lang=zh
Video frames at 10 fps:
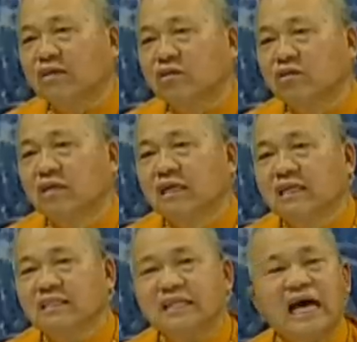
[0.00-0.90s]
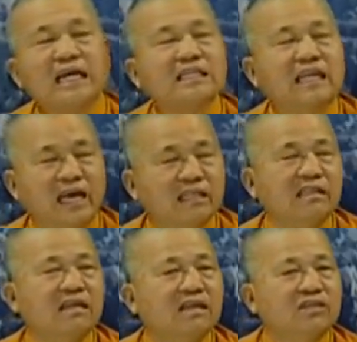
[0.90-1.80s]
那做，上
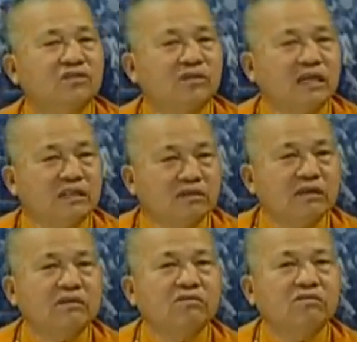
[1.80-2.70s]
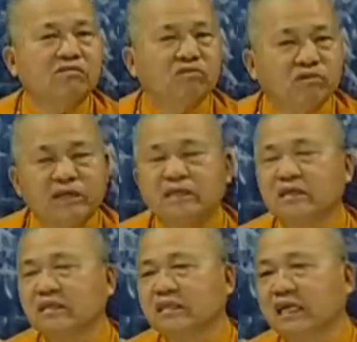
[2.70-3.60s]
天绝对会
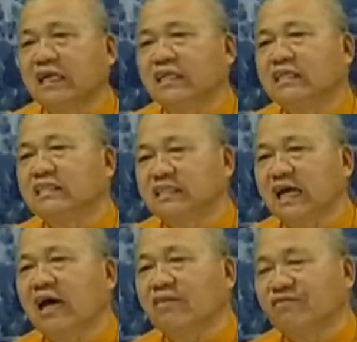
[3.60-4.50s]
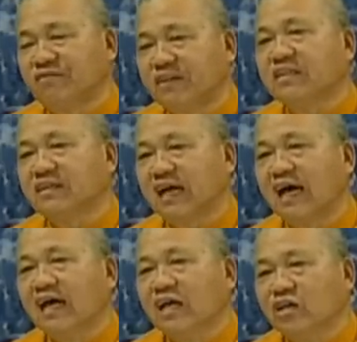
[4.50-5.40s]
给你加分的
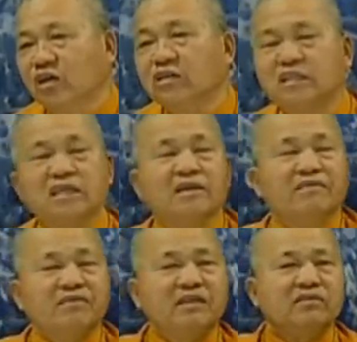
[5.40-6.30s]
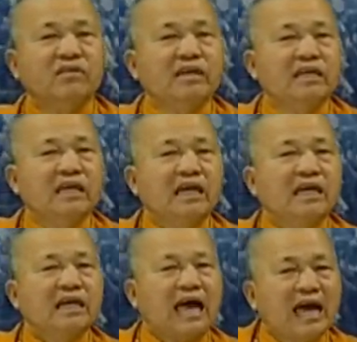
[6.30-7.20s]
啦。尤其你会
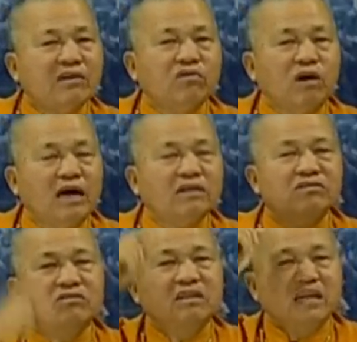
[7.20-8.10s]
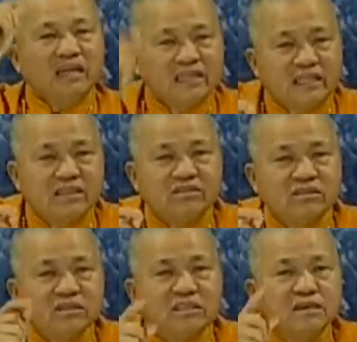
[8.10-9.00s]
开发出你
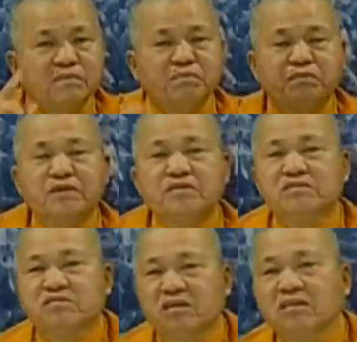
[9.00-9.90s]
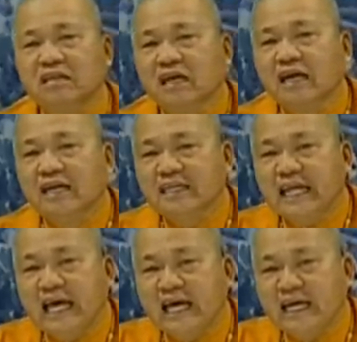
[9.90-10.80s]
自己本身
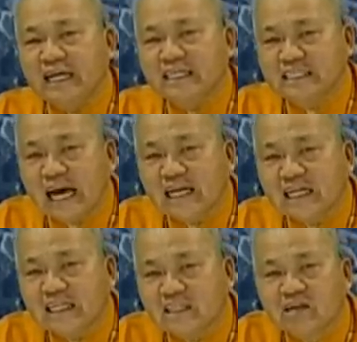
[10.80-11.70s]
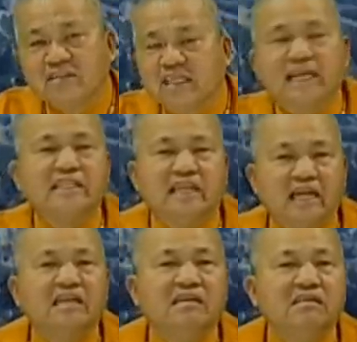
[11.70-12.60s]
内在的潜
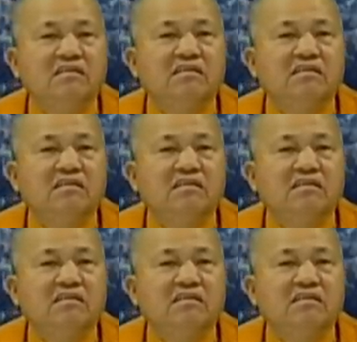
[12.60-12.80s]
能，